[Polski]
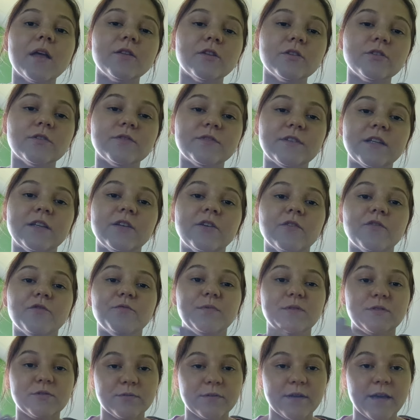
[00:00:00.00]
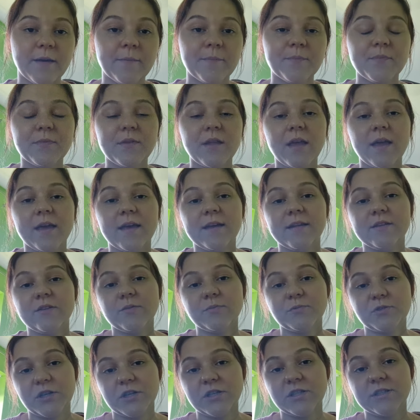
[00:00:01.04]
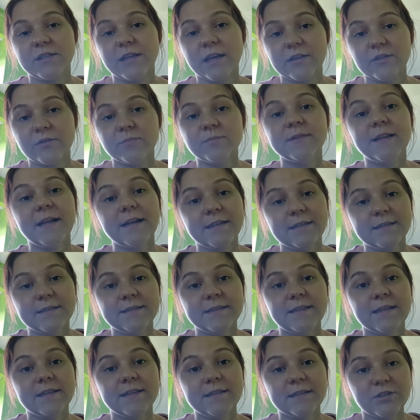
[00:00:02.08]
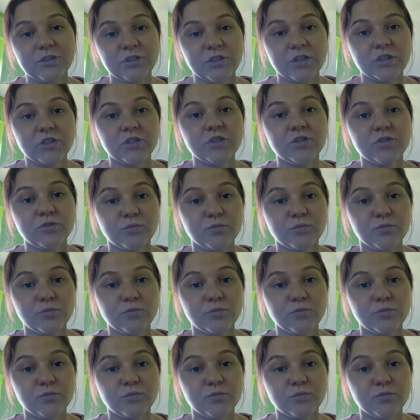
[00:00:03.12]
no to wtedy ją wpisuję, e, tą rzecz daną na listę tych rzeczy,